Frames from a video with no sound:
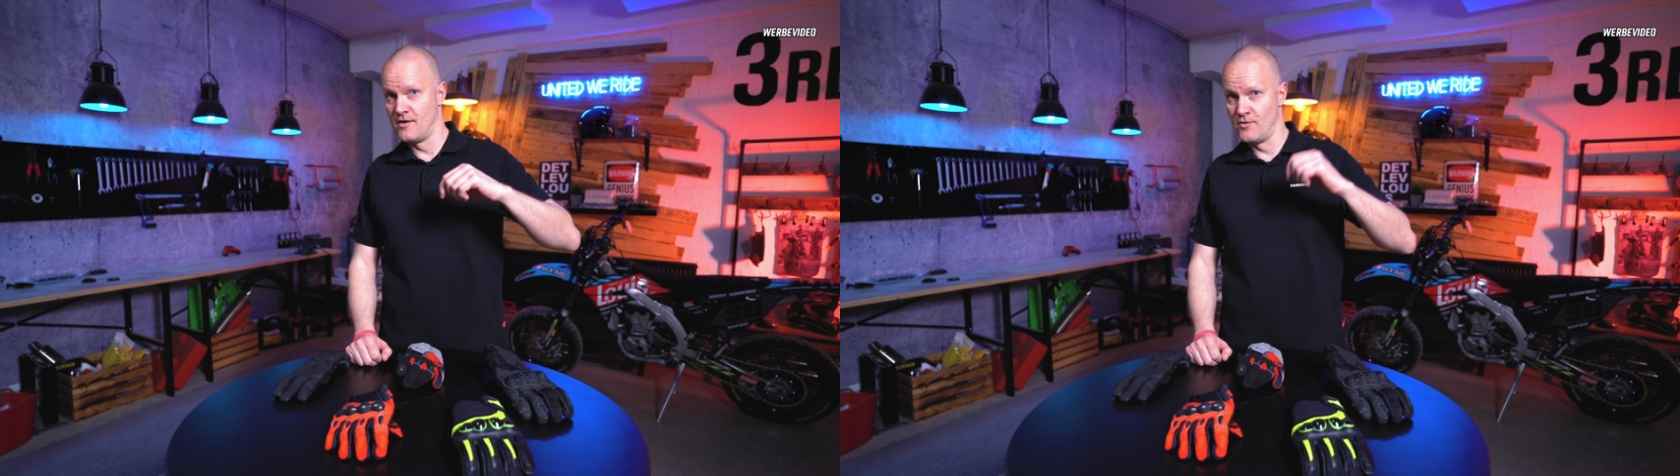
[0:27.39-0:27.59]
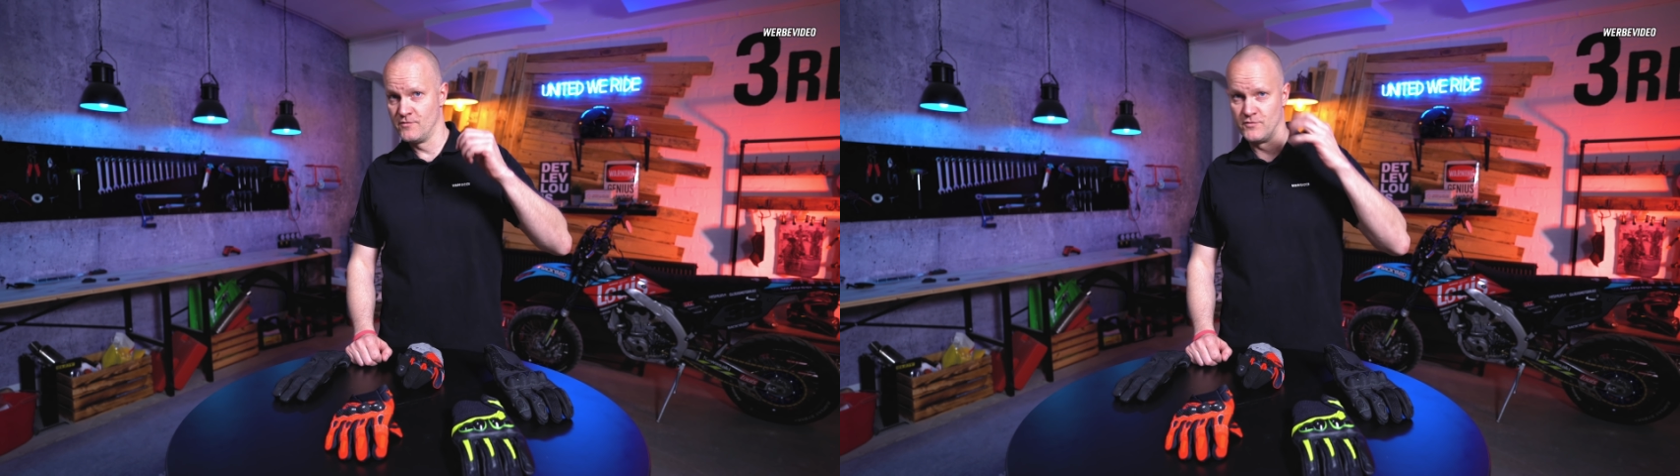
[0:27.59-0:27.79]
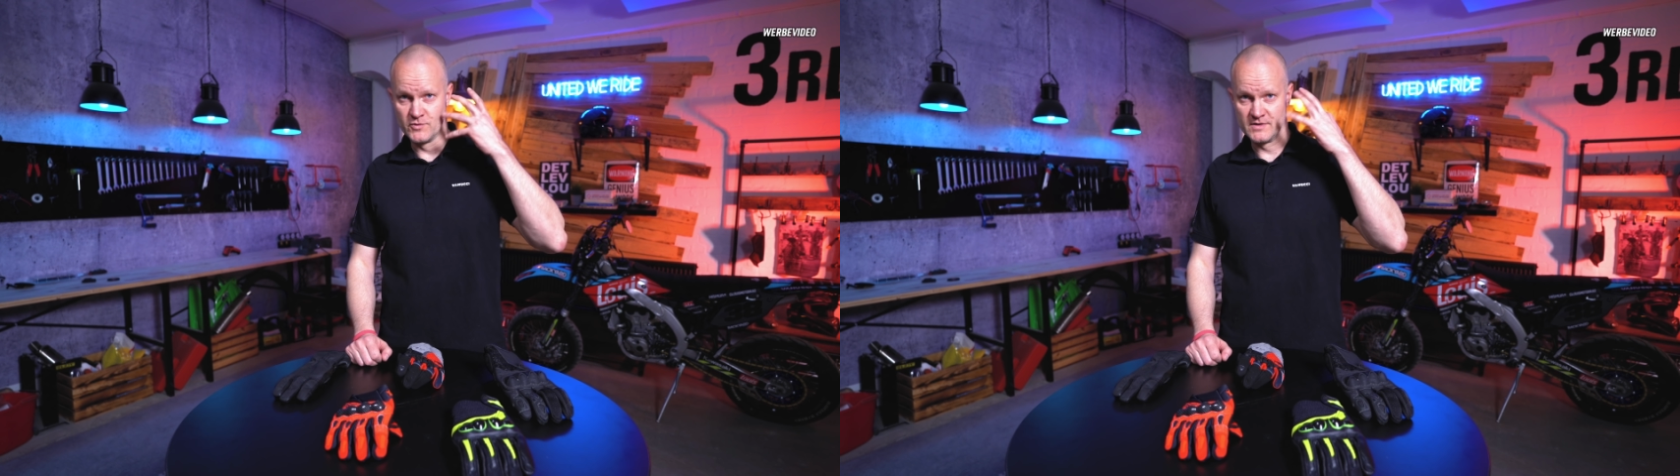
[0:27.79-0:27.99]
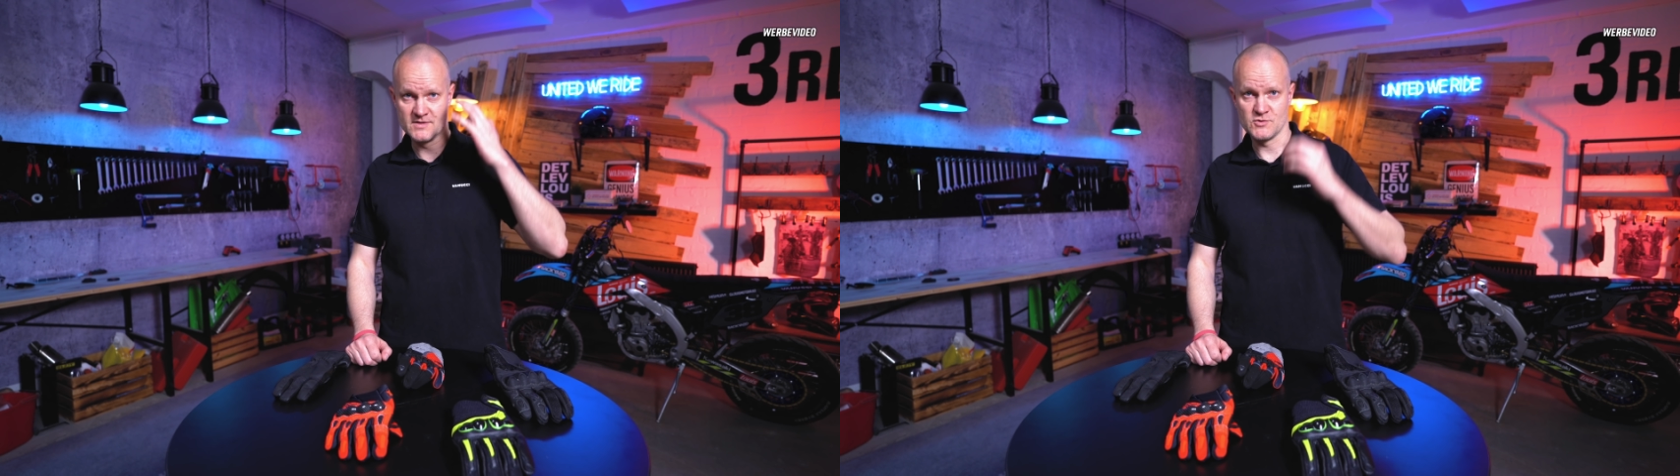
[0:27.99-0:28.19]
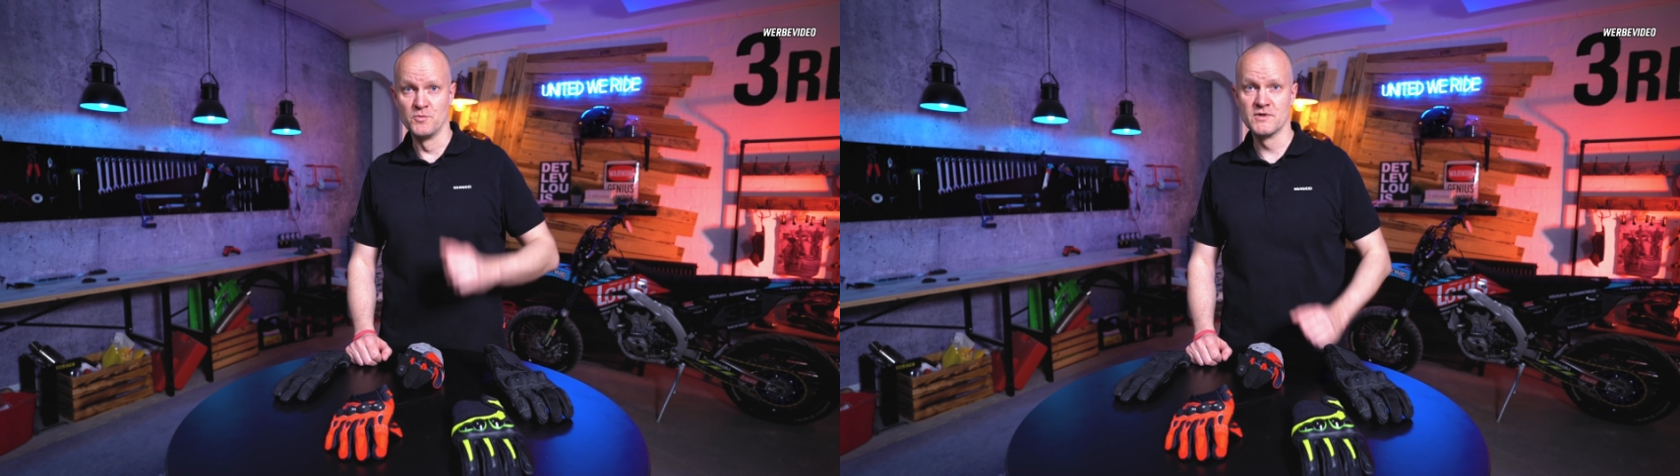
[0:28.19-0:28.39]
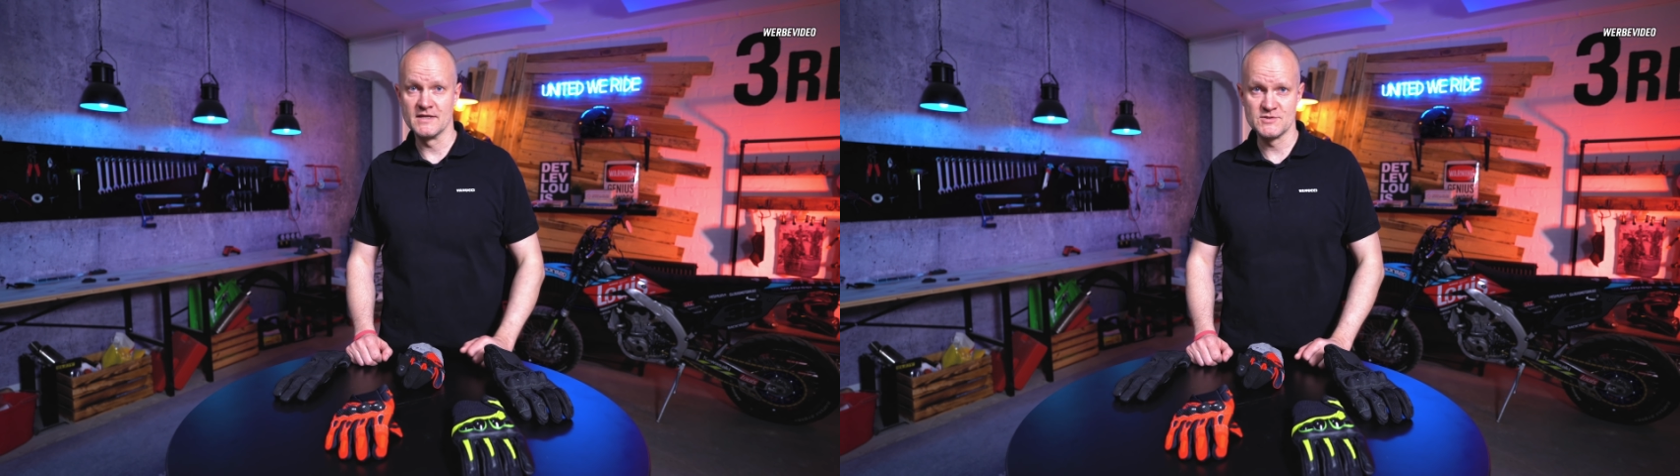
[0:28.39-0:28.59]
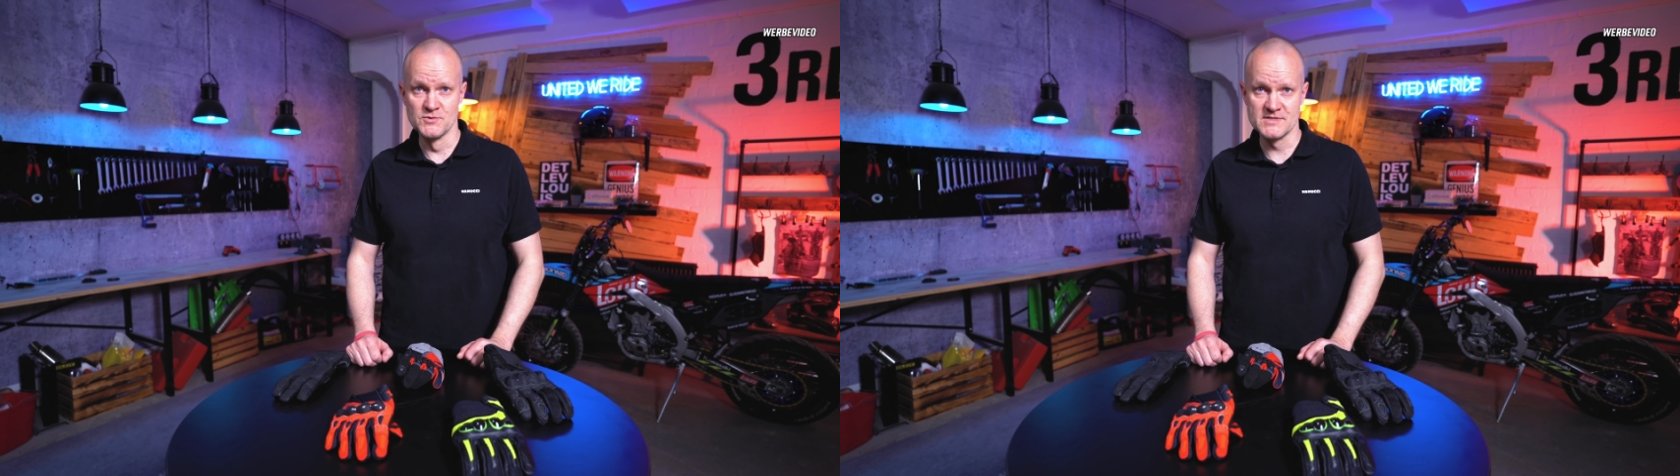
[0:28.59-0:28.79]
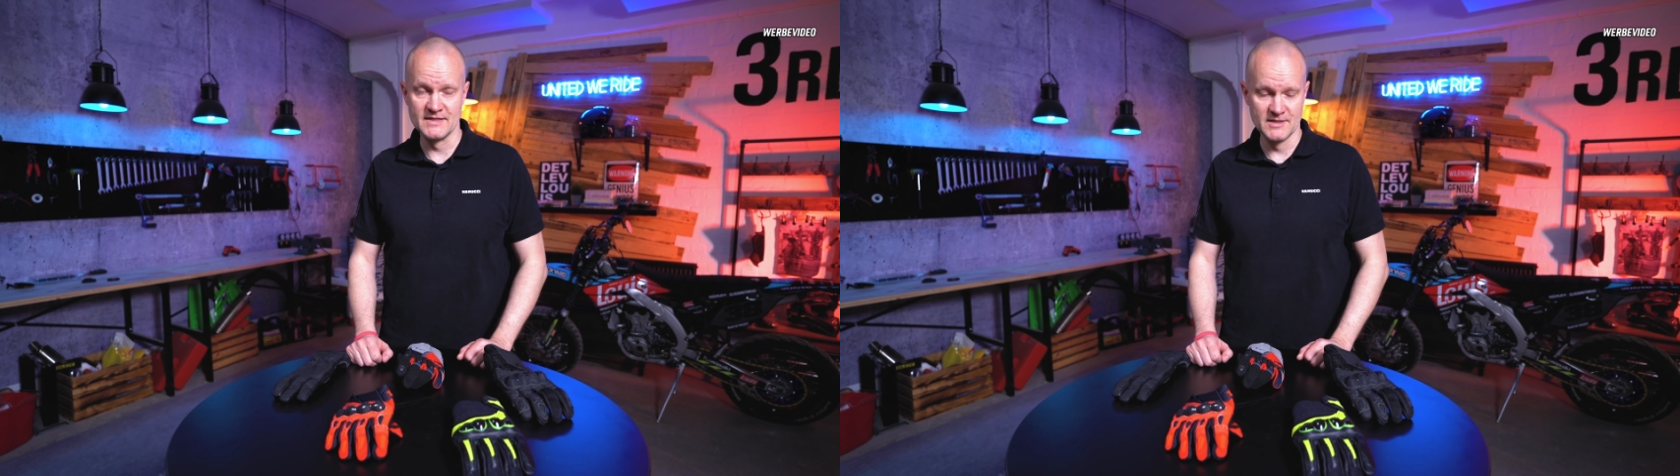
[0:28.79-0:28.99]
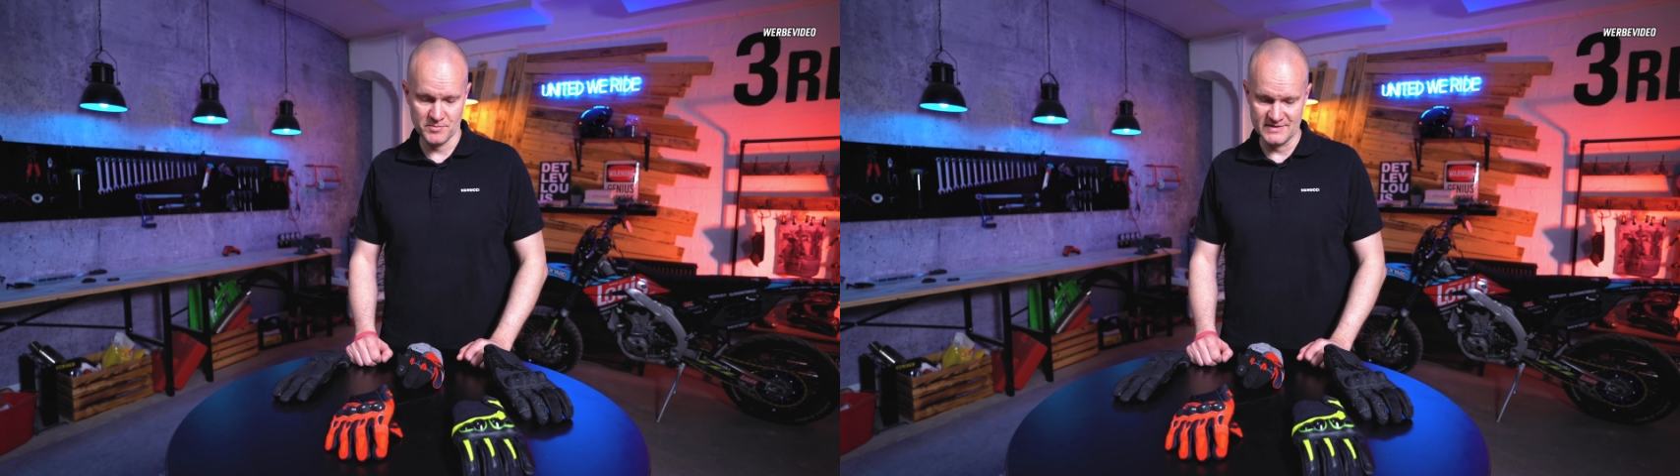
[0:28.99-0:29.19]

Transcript: auf oder das Kommunikationsgerät